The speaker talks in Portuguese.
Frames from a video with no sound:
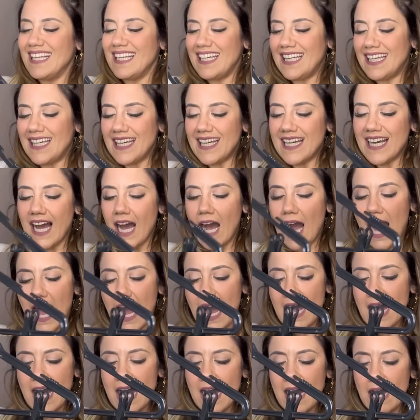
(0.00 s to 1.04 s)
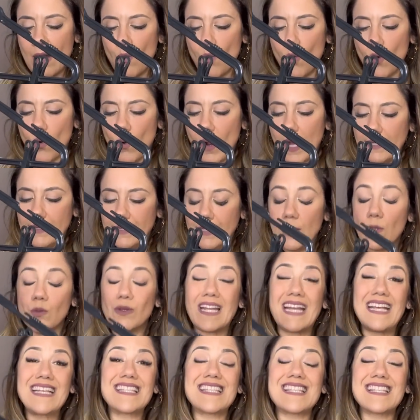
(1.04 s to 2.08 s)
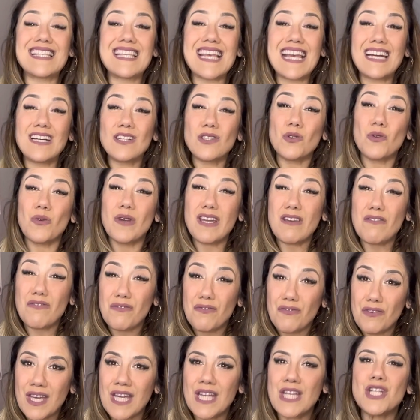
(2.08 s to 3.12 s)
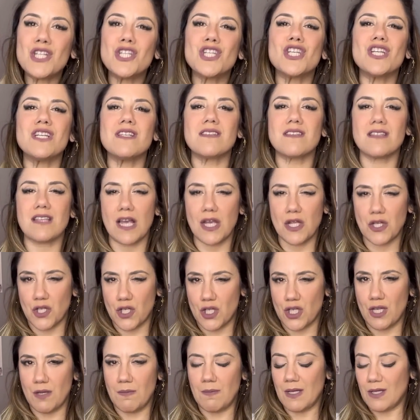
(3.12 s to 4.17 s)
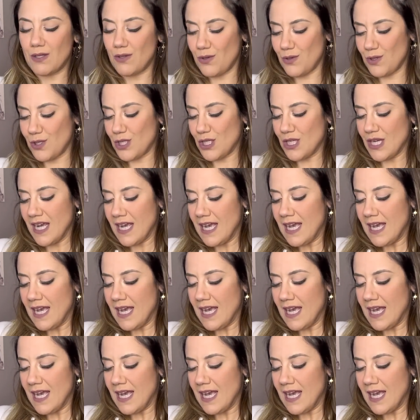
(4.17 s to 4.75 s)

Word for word: E a, o quadril tem 120 centímetros.